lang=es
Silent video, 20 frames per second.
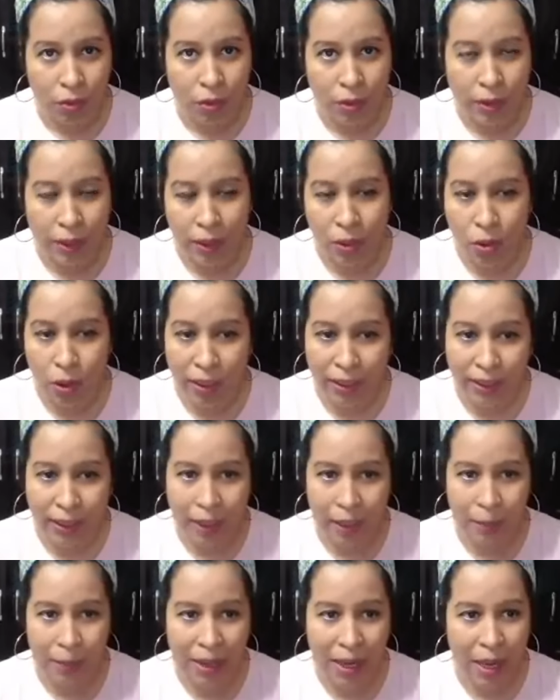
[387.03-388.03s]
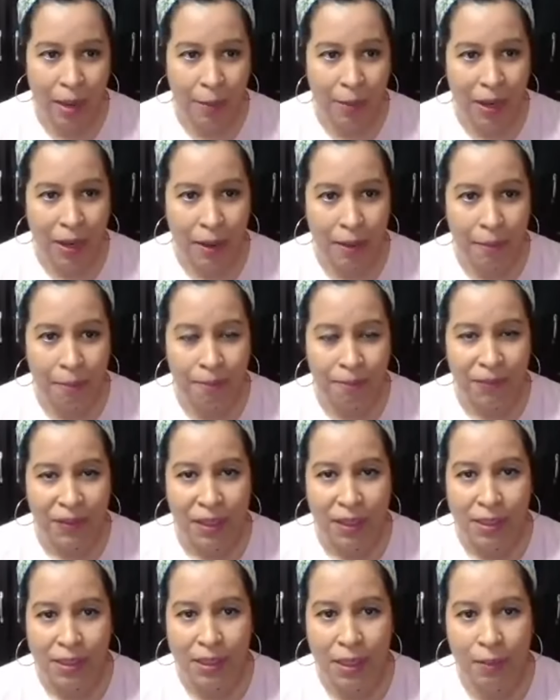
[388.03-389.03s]
tengo gente que me ama,
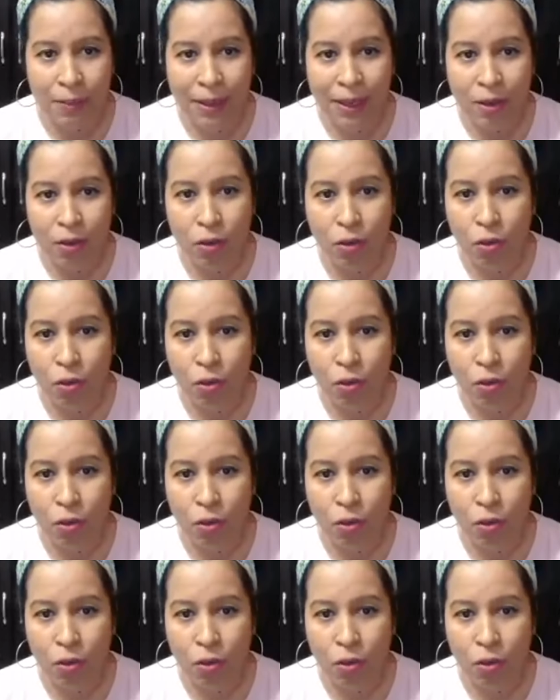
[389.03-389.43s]
sin embargo,